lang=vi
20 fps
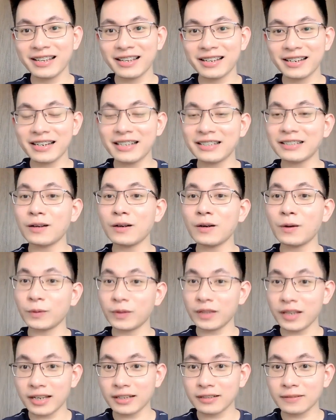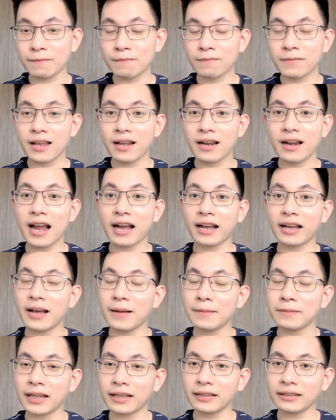lý do đầu tiên là cái
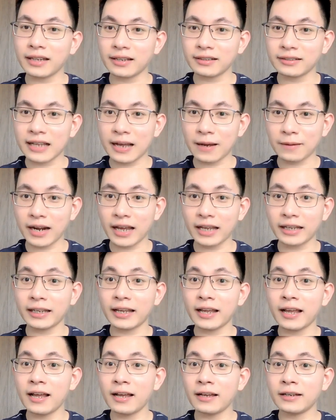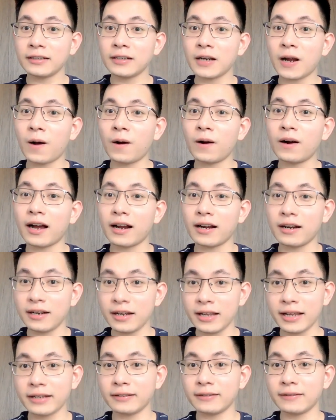âm thanh tiếng sáo này nó gắn
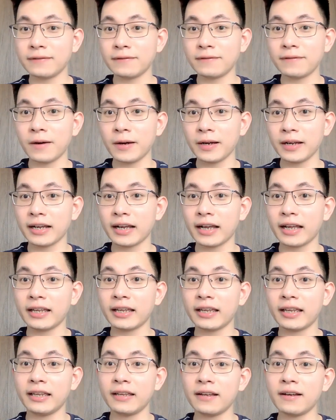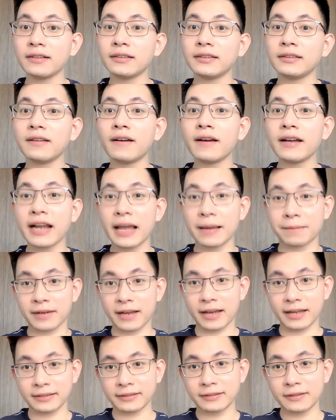liền với cái ký ức tươi đẹp
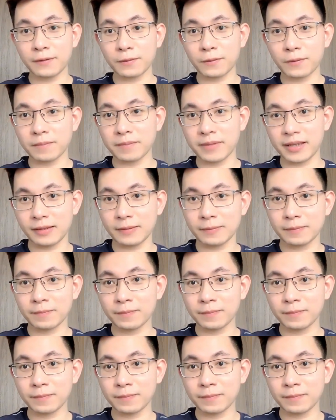ngày xưa của mị